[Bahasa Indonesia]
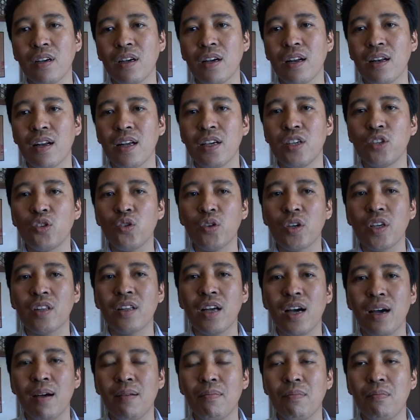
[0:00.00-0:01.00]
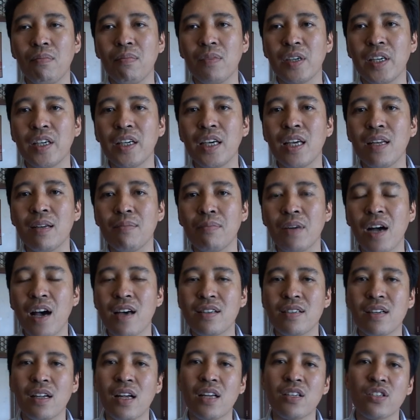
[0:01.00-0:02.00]
Karena itu kita ingin
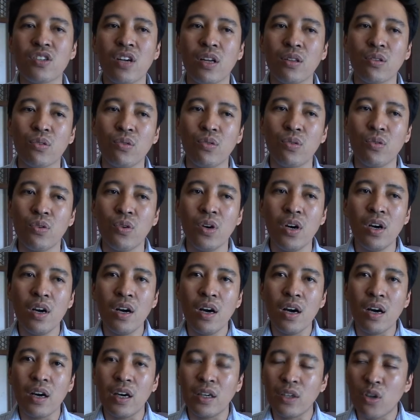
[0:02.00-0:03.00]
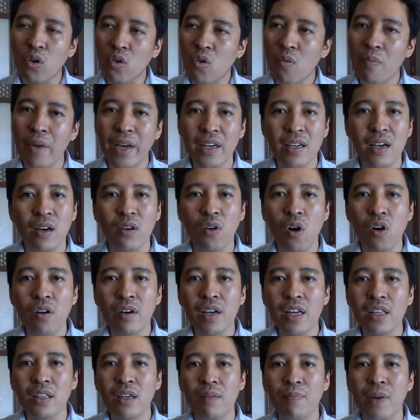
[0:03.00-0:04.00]
menghasilkan satu uh, dokumen yang
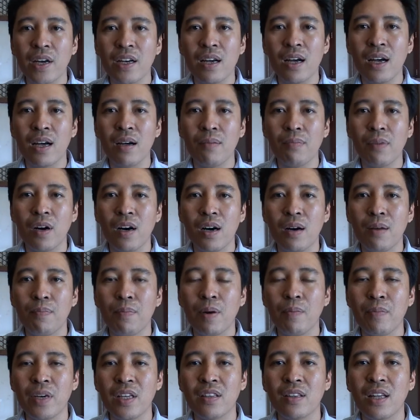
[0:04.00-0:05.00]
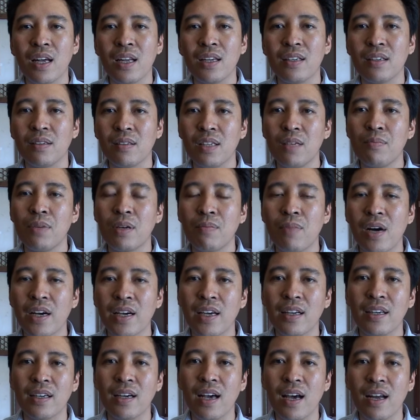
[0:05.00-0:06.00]
konkret kepada uh, pemerintah di
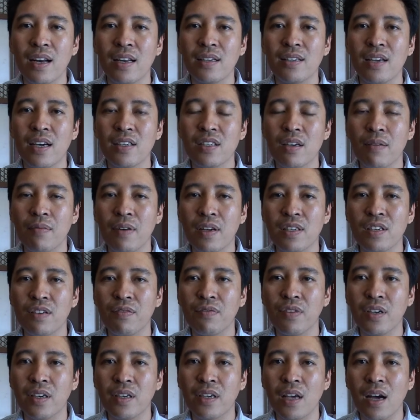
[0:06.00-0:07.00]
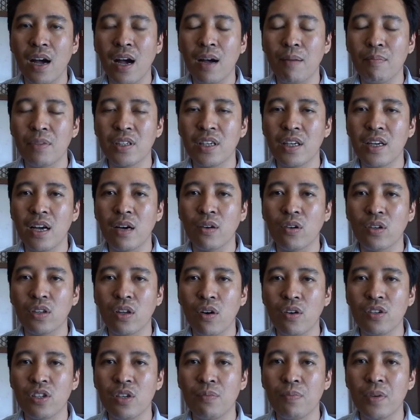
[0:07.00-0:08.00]
berbagai negara di Asia Pasifik yang menjadi
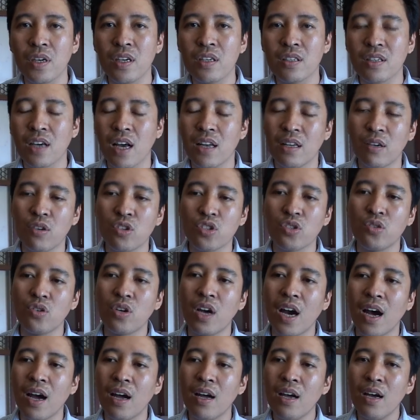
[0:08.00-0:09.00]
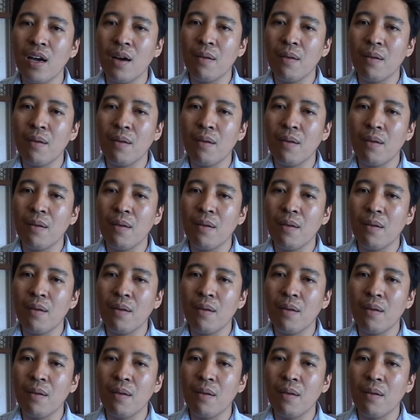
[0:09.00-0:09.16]
anggota OGP, sekaligus juga